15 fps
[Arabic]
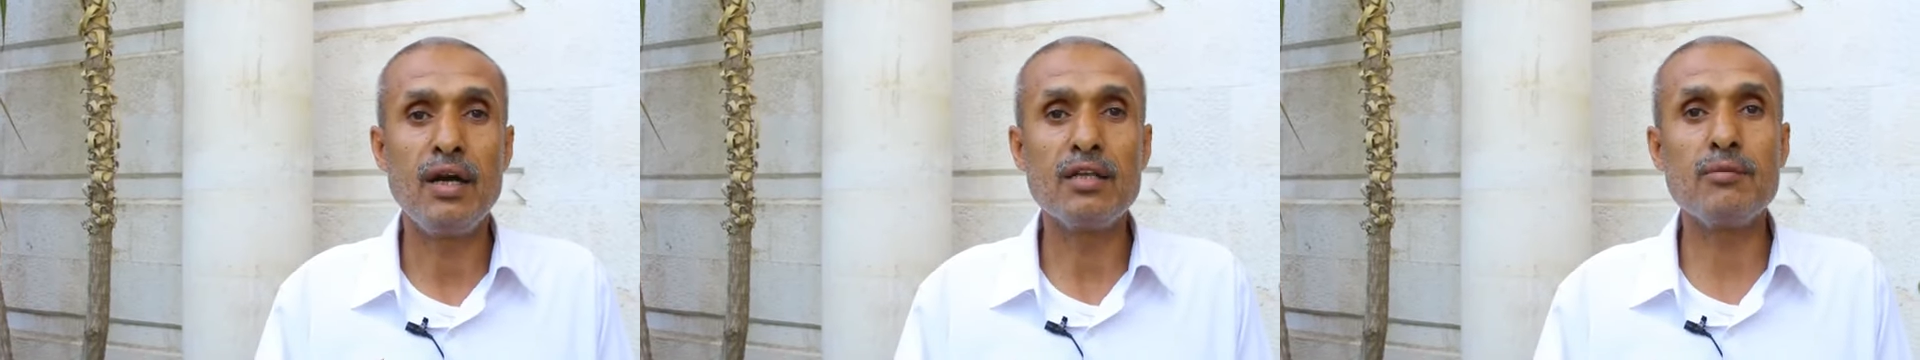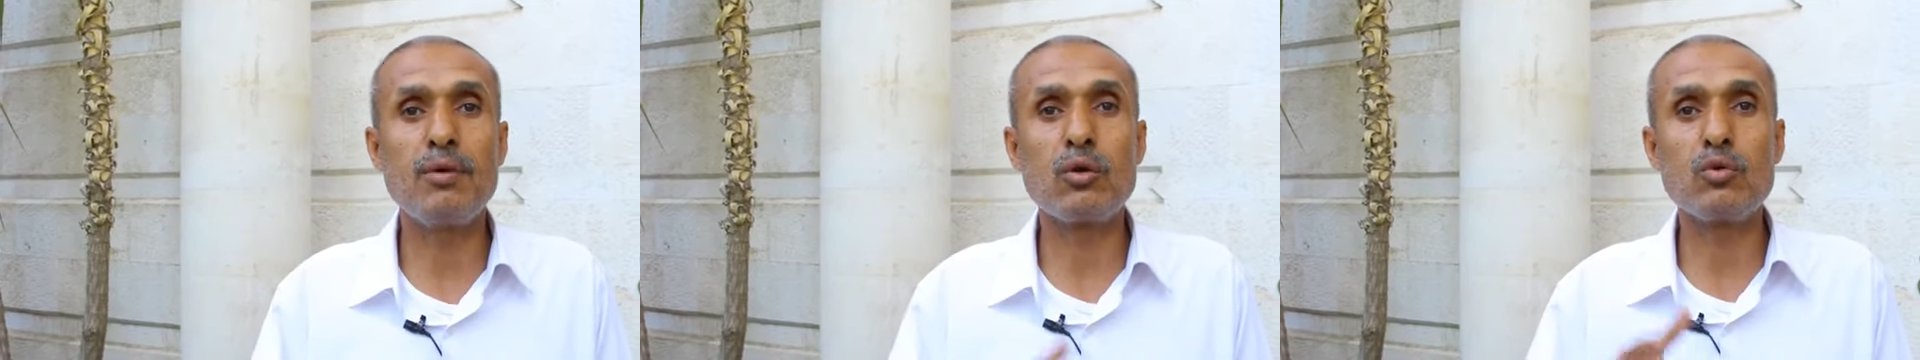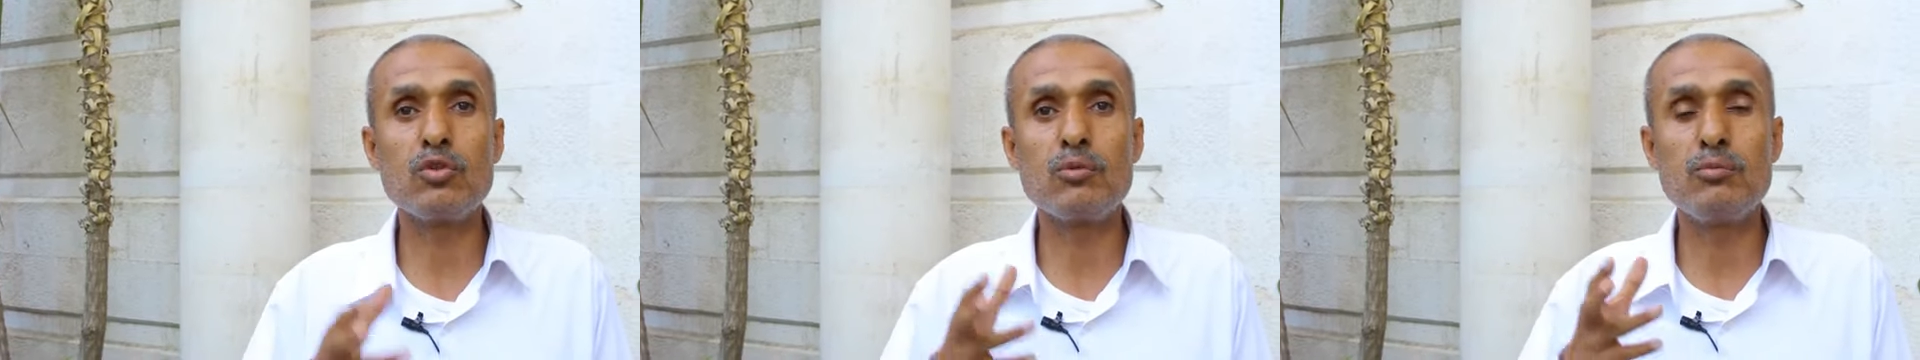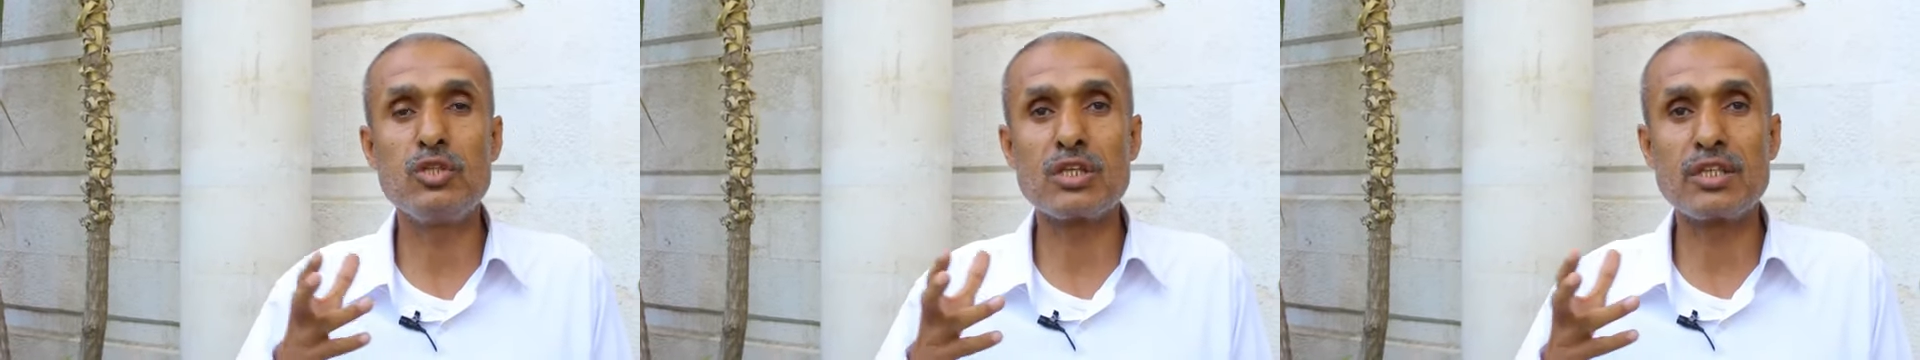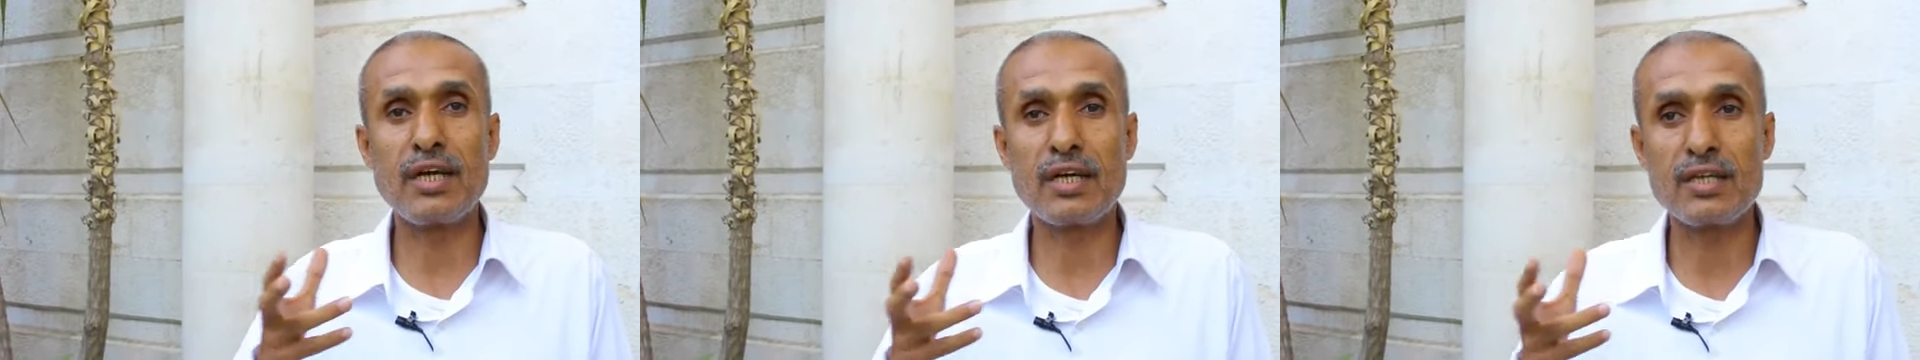عندما كنت
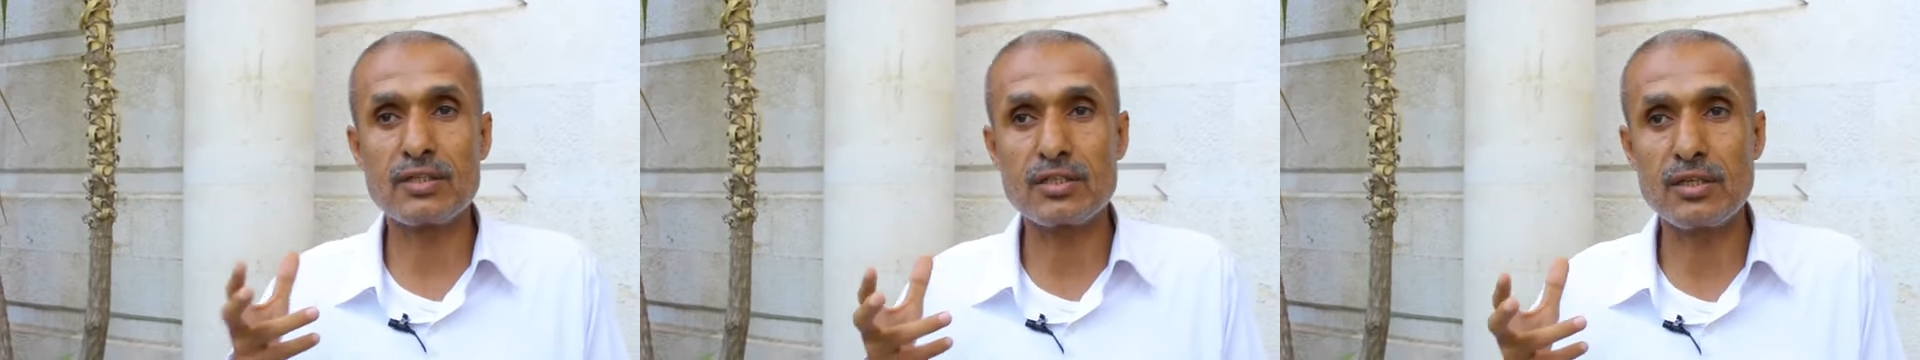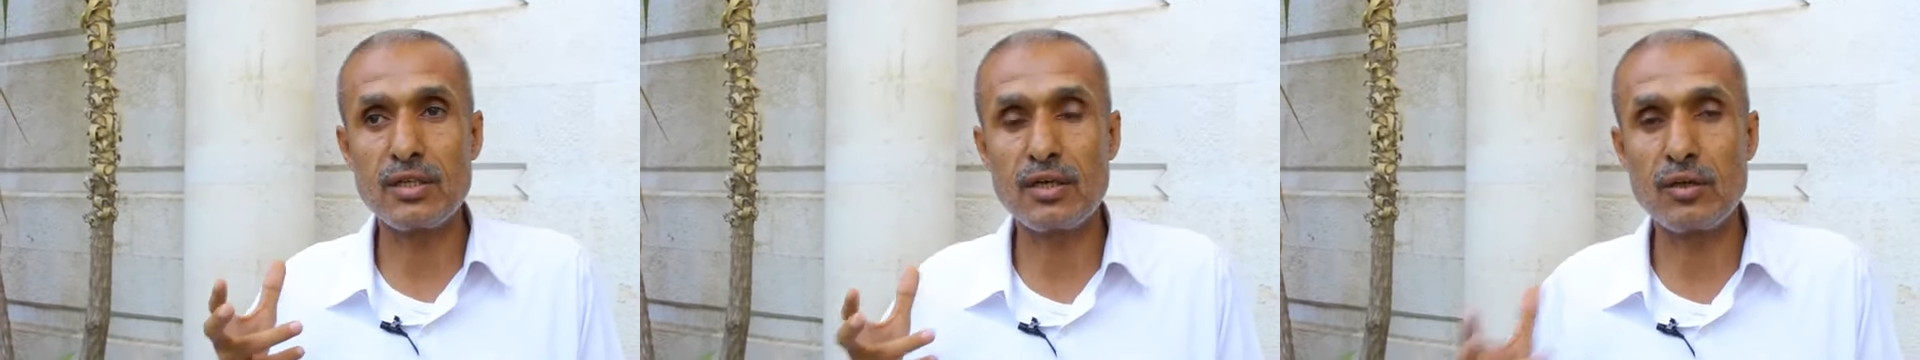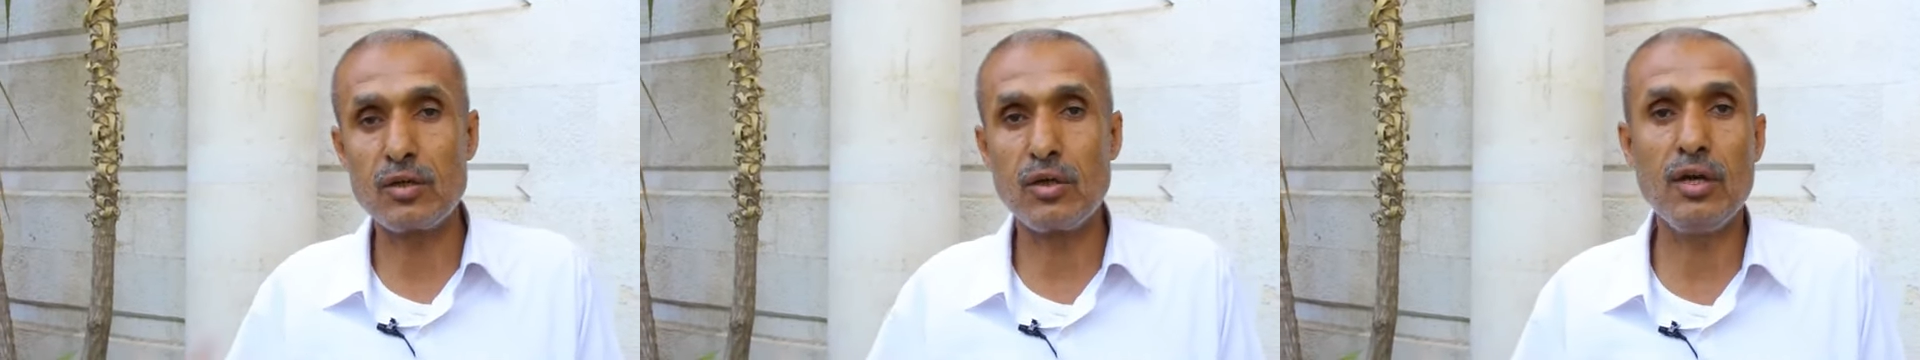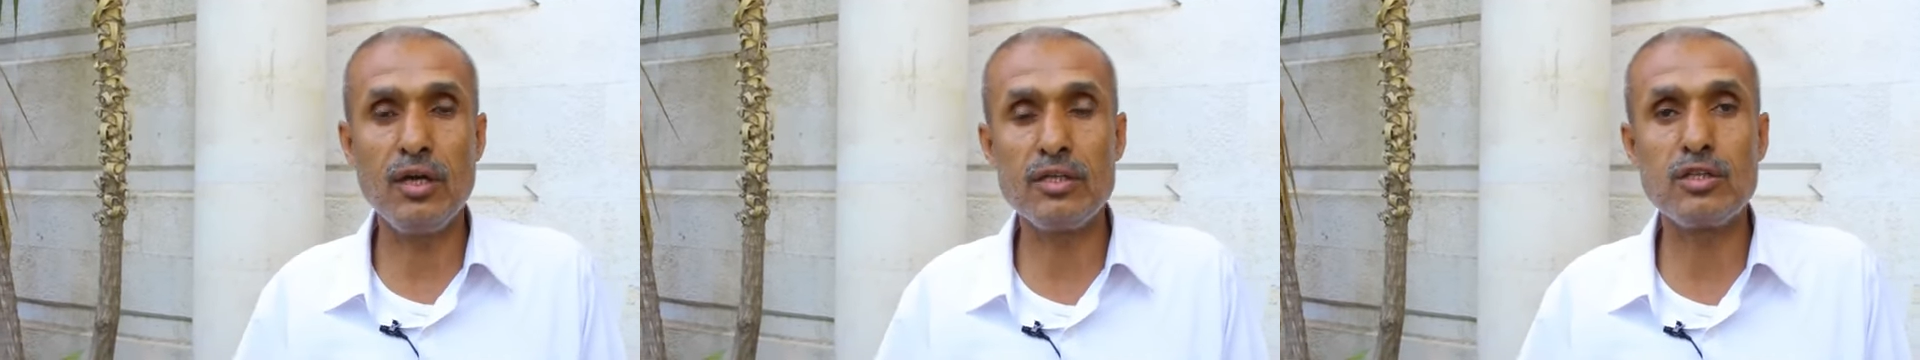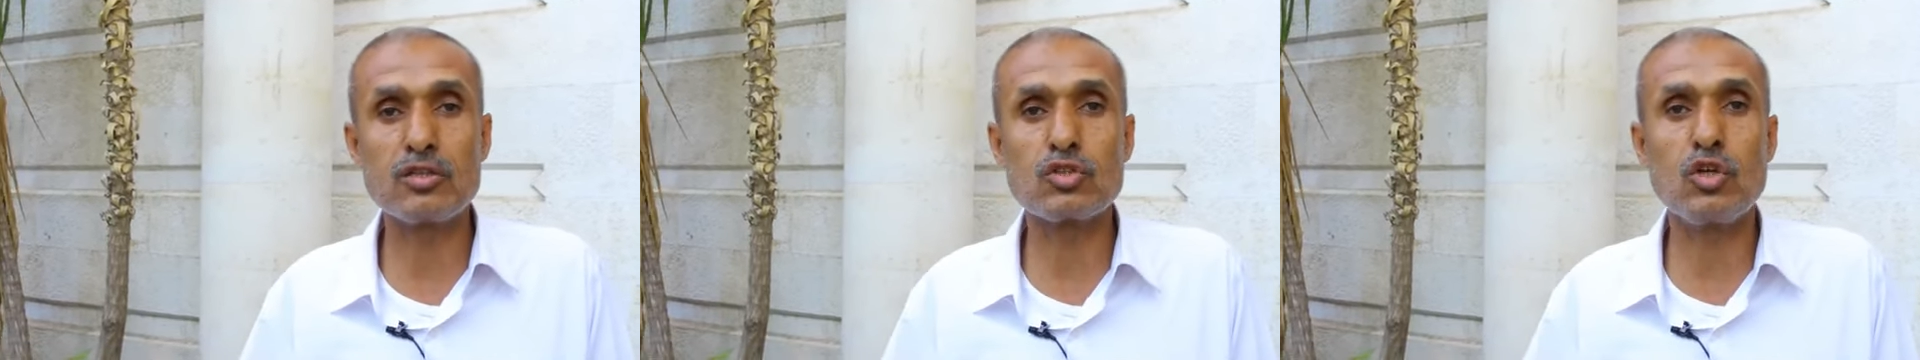مدير تحرير عدة